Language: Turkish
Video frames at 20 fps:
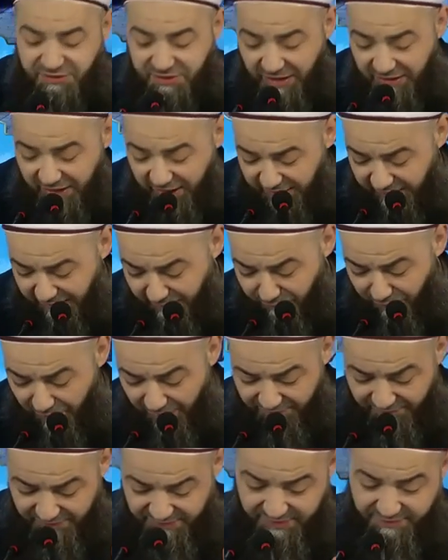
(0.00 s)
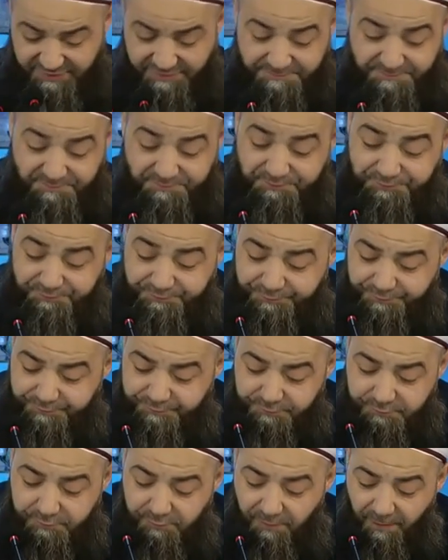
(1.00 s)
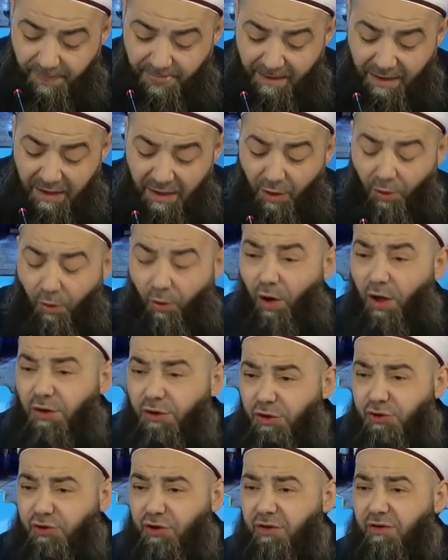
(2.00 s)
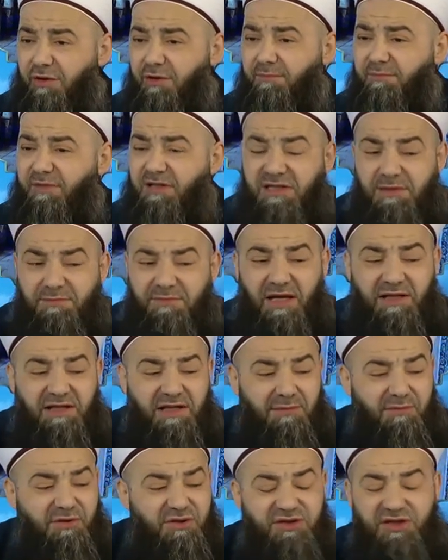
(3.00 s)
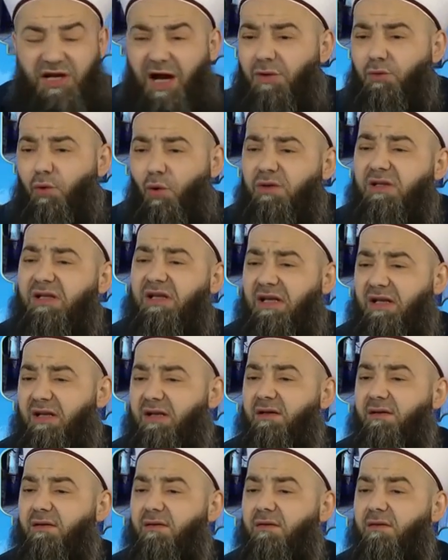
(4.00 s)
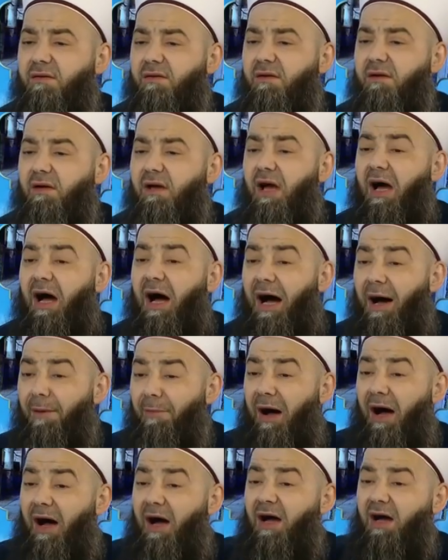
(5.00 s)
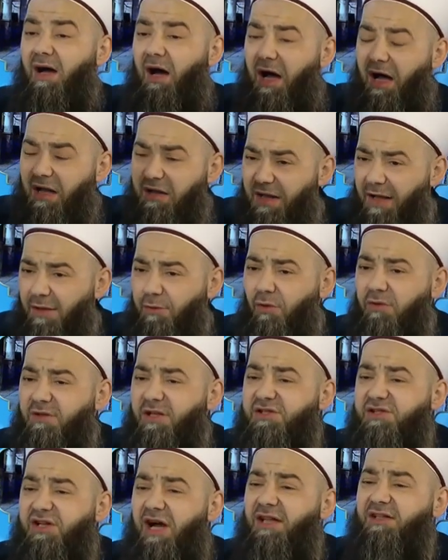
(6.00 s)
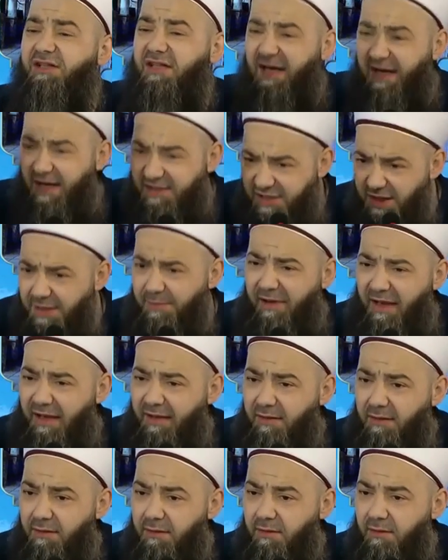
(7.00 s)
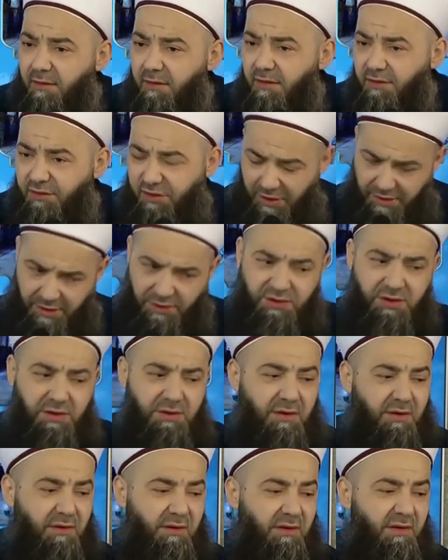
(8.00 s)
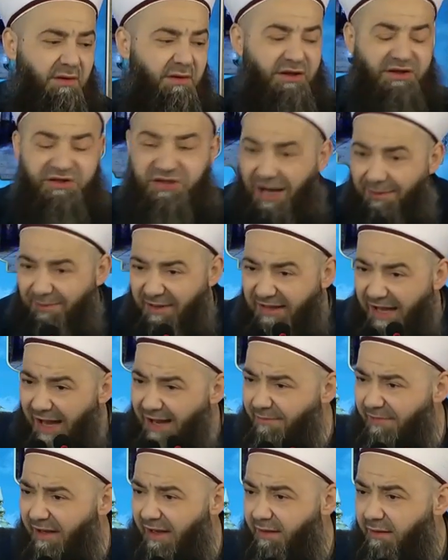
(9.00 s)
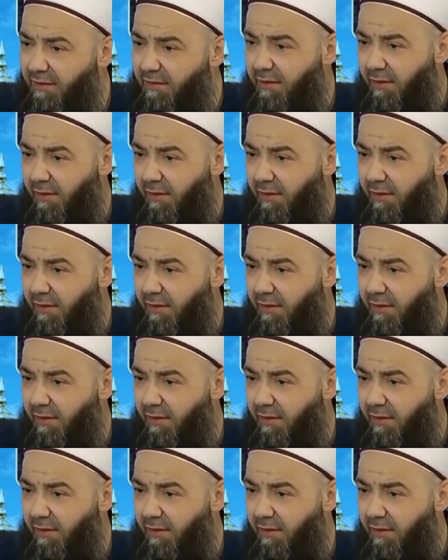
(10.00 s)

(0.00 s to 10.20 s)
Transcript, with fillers: şerlerinden muhafaza. Amin. Onun için bizim dediğimiz cihat o değil. Ama Allah yolunda cihat gerekir mi? Gerekir. İcap eder mi?